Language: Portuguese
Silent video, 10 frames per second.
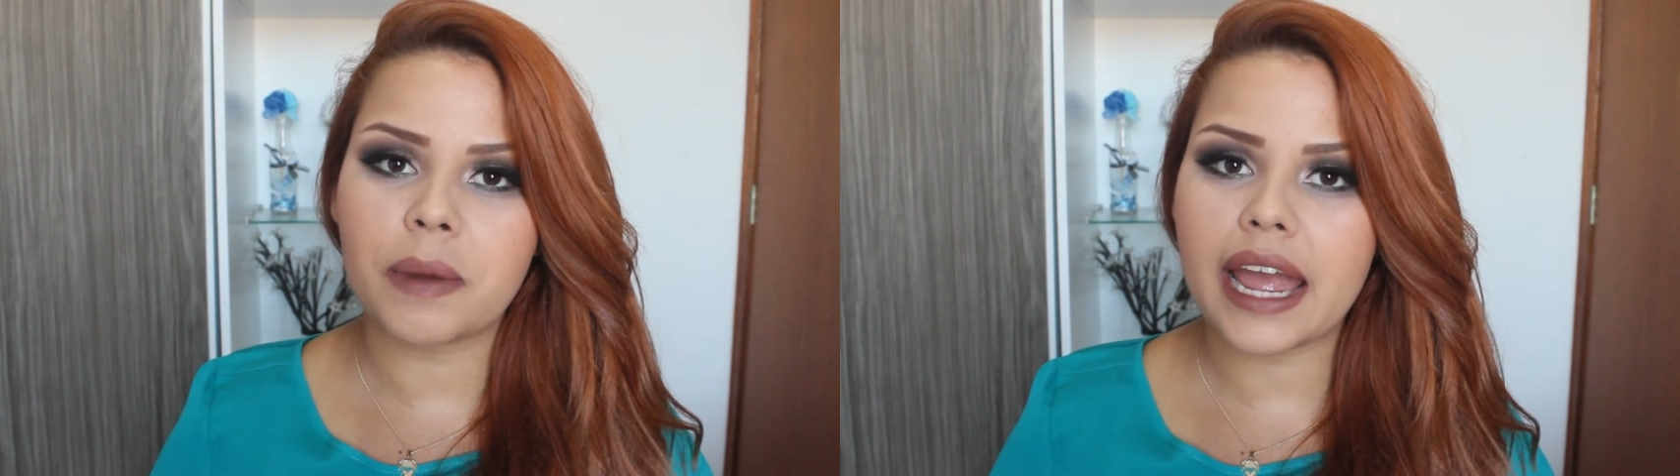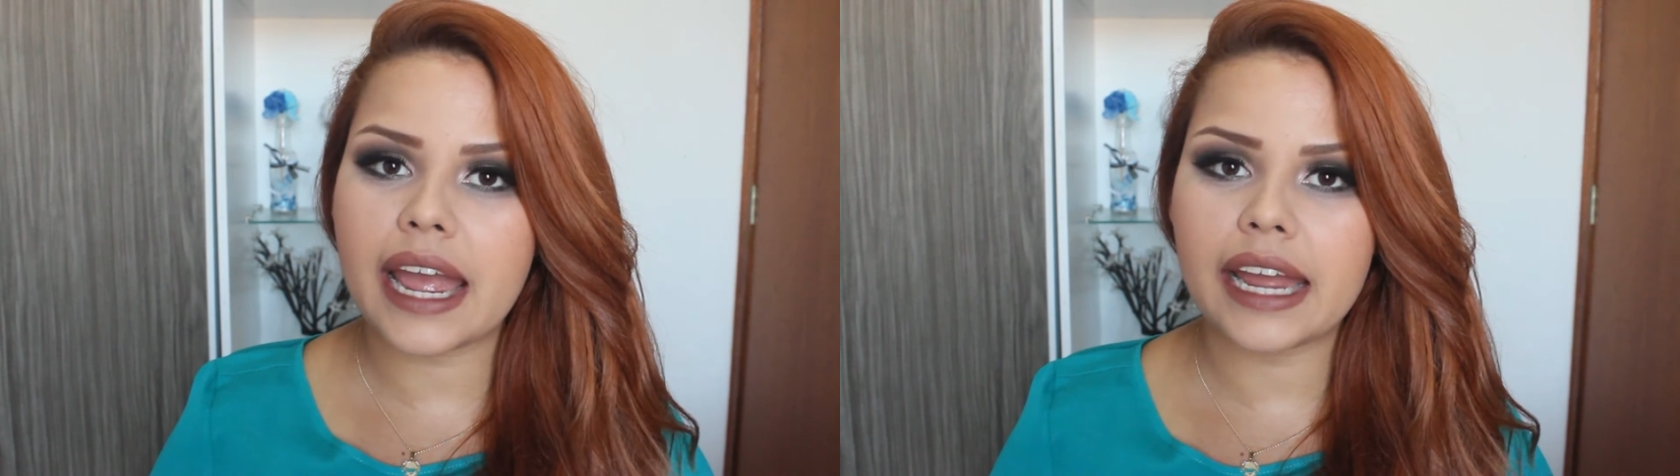
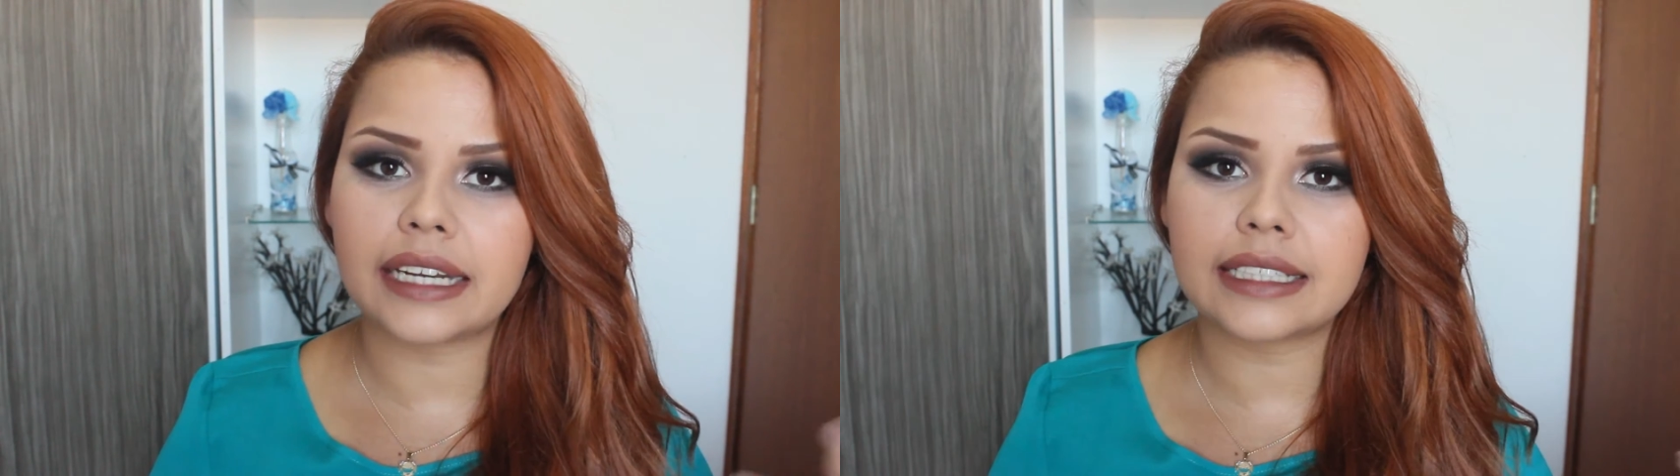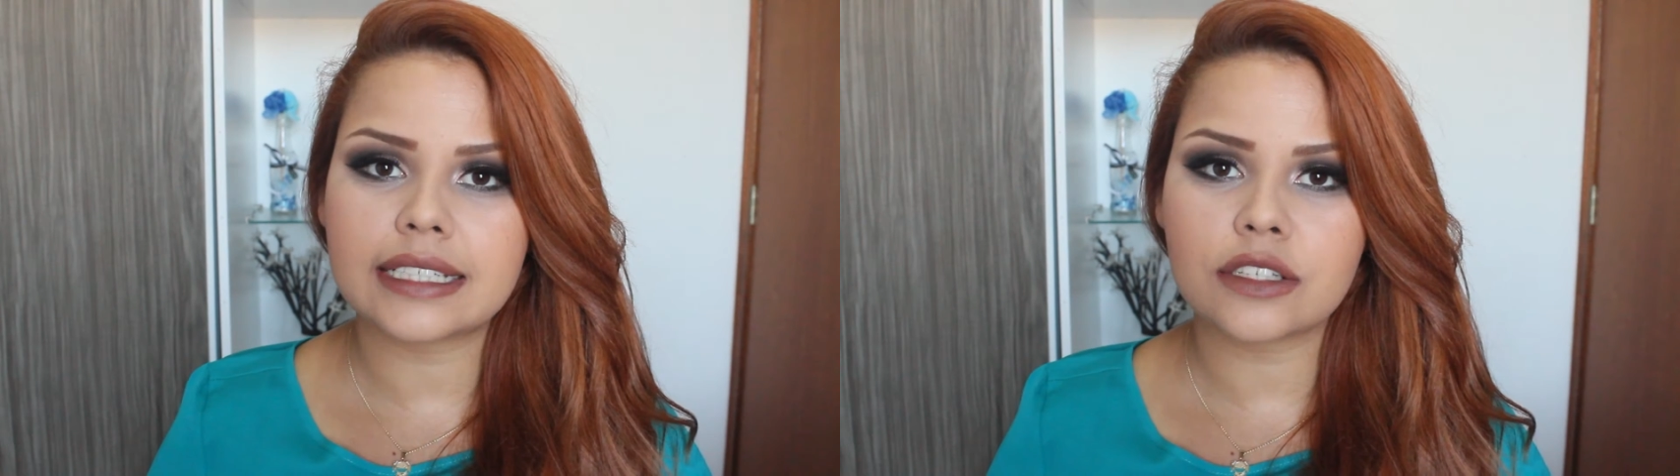
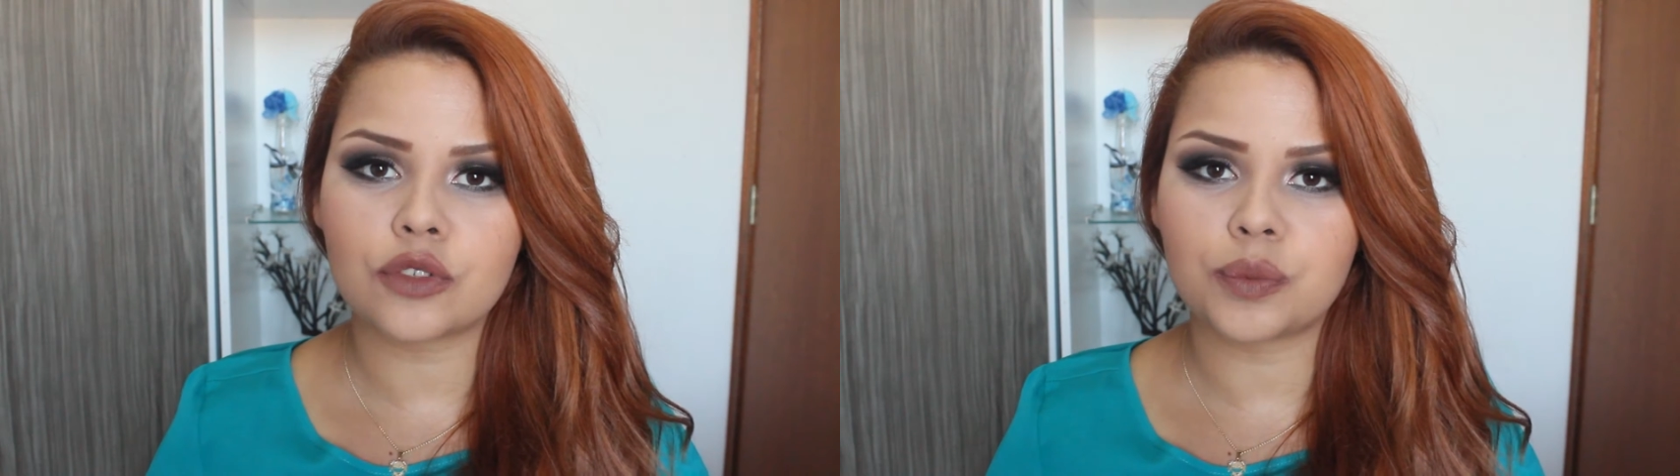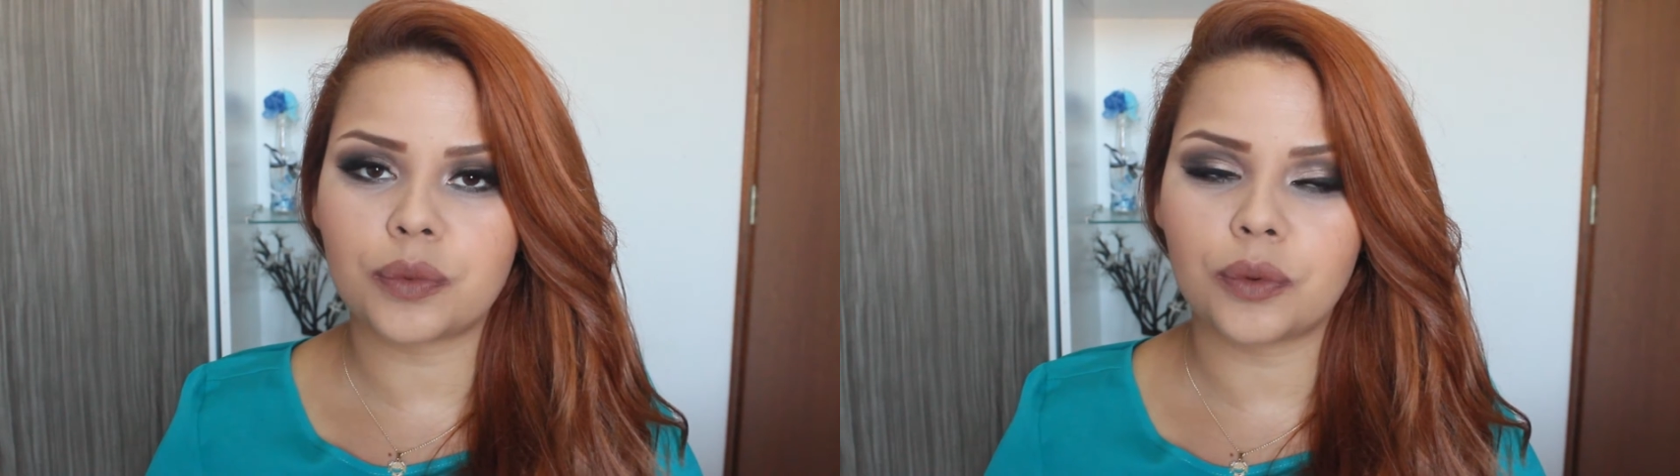
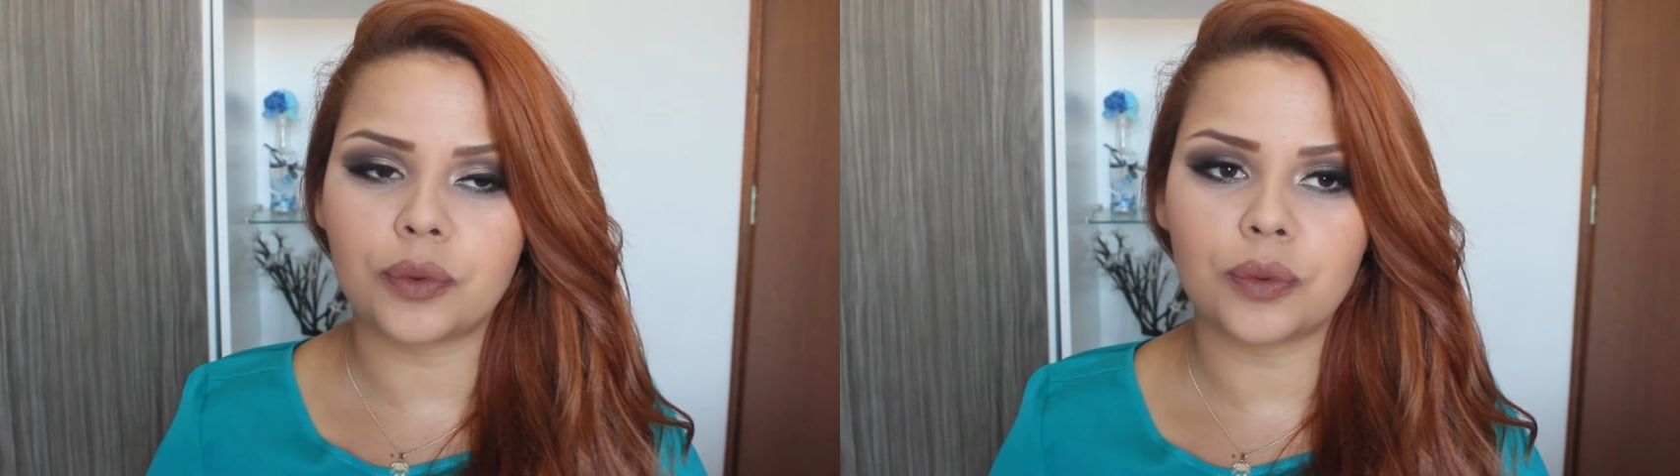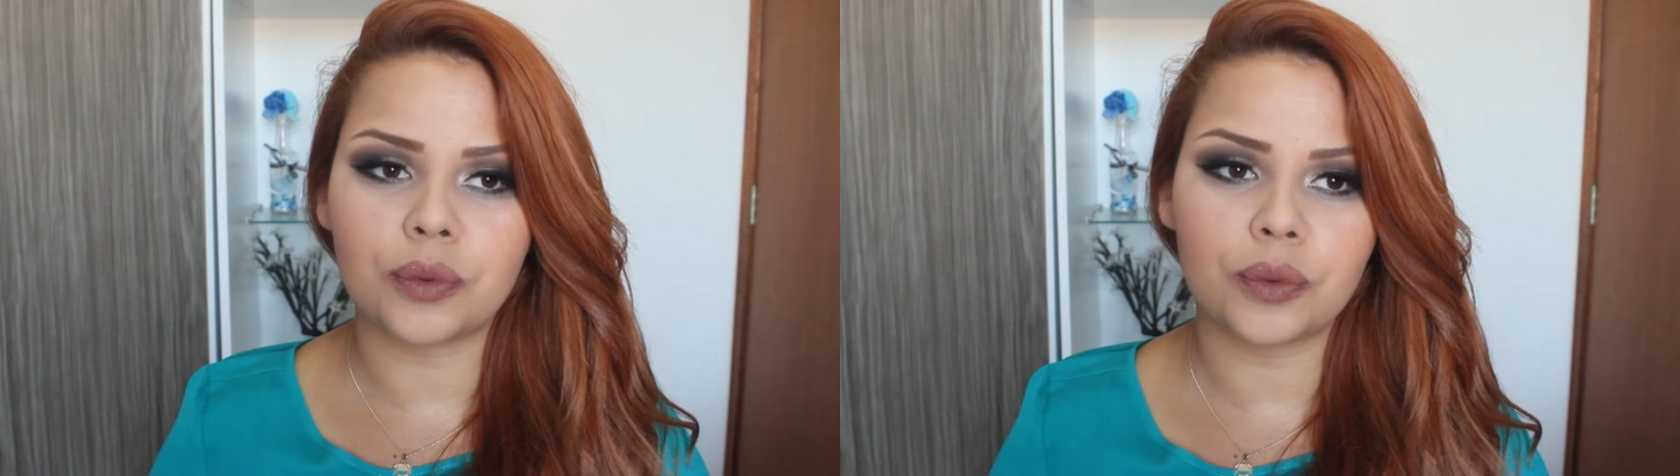pernas,
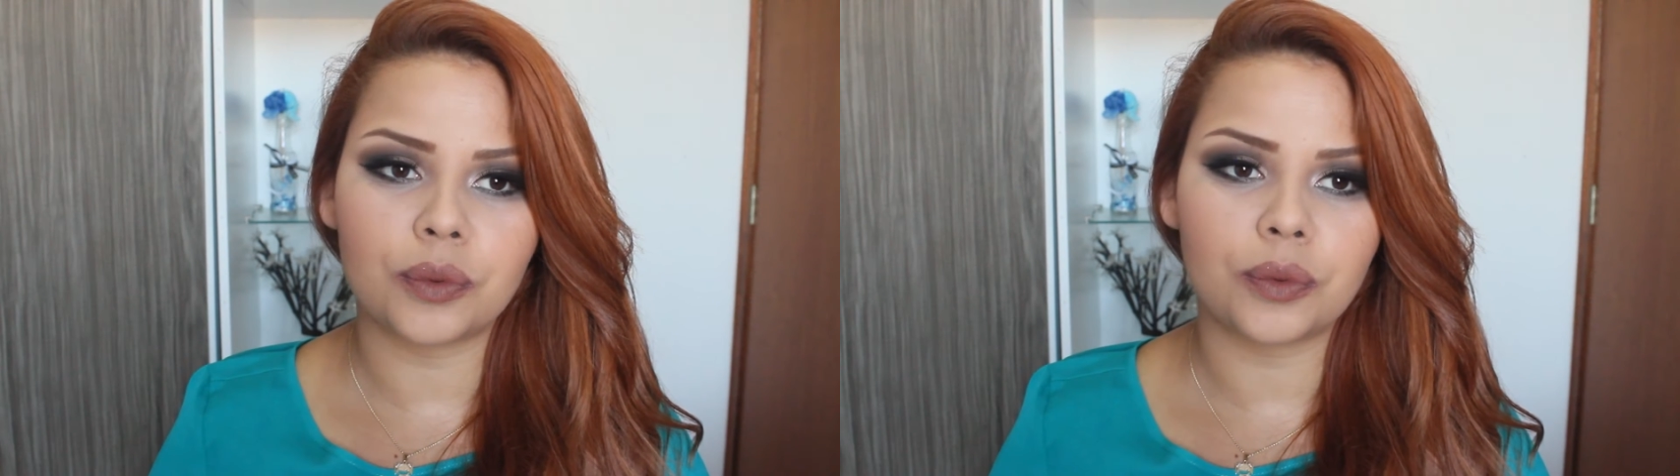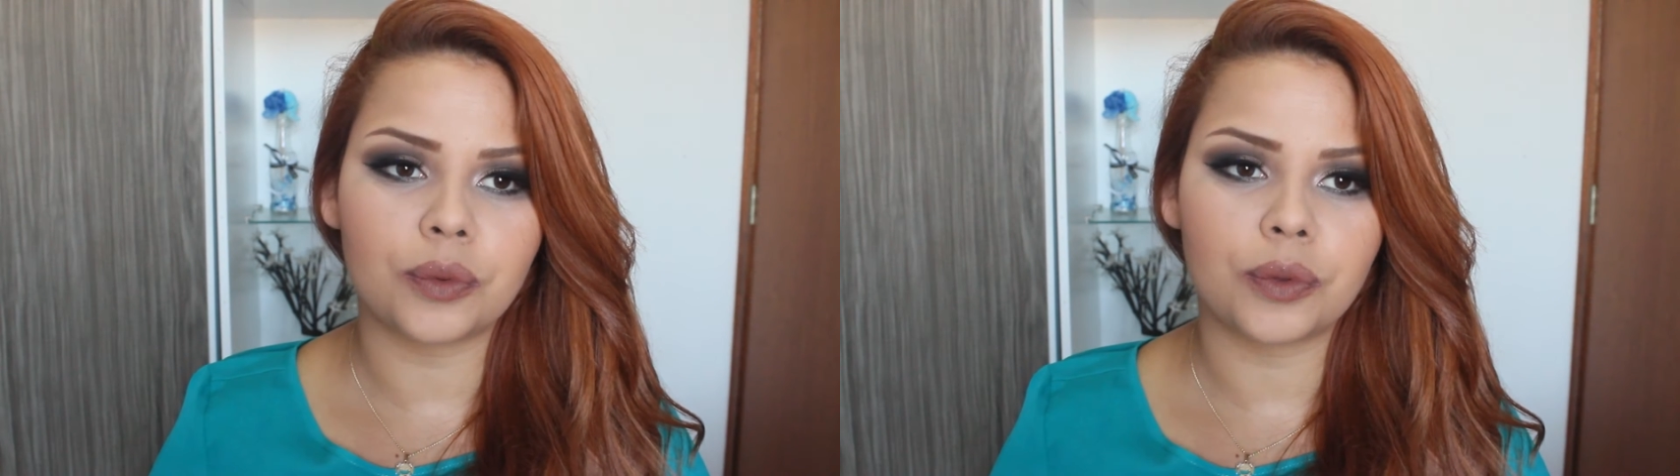
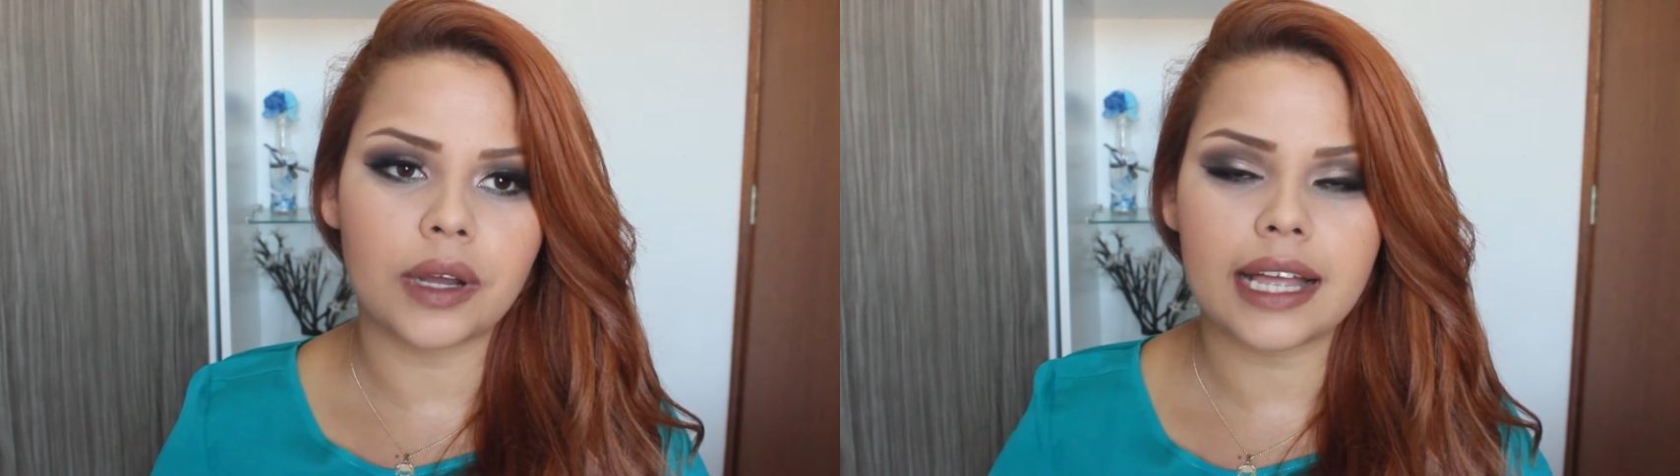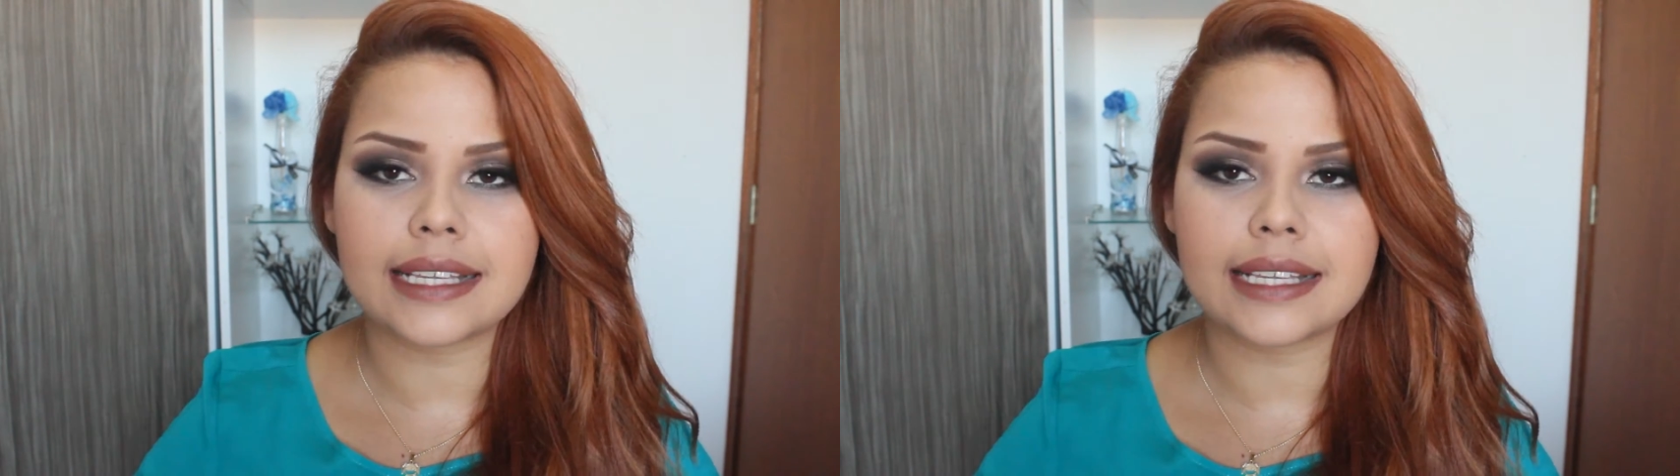o,